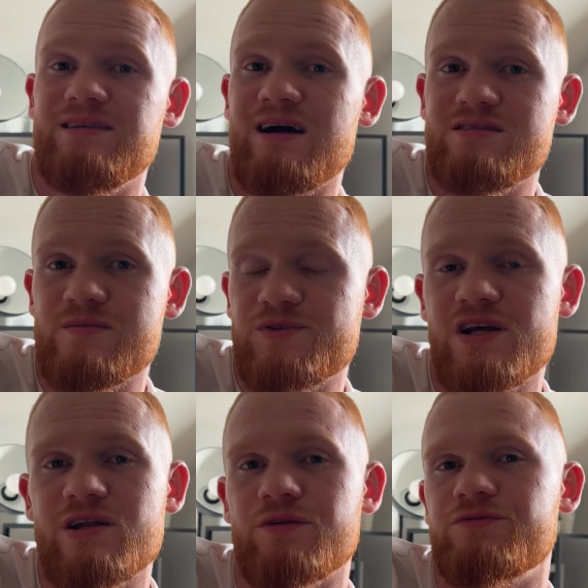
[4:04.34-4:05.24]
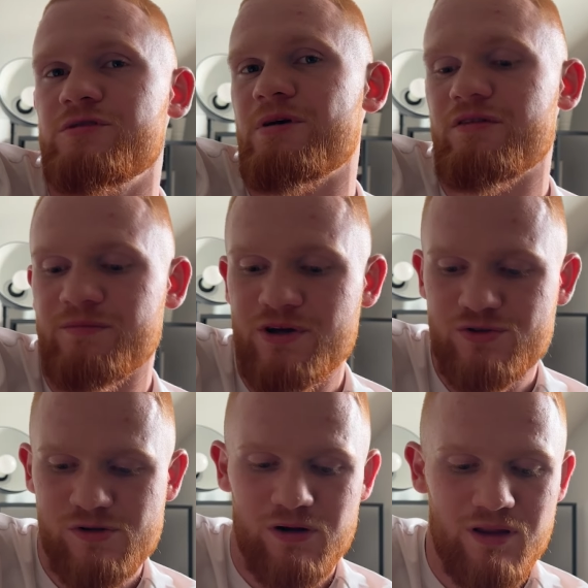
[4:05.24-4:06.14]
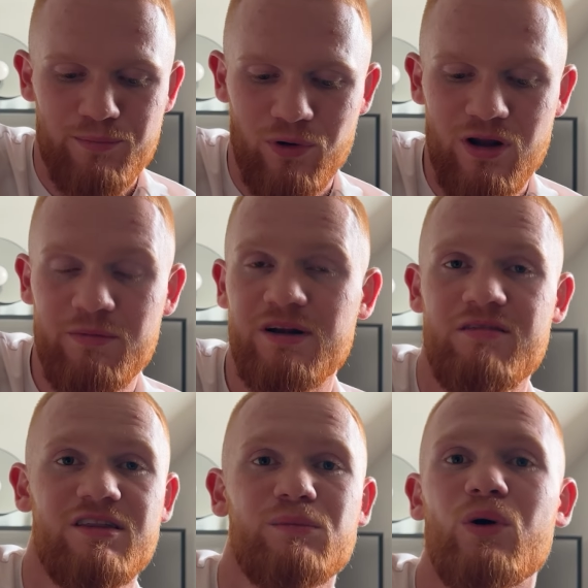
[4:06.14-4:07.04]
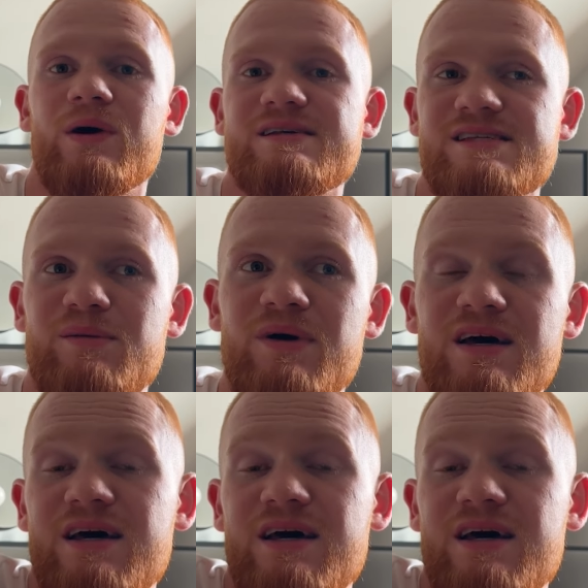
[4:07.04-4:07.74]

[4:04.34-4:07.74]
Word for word: tarczę przerywał w triple threat meczu z Baronem Polem i Kevinem Owensem.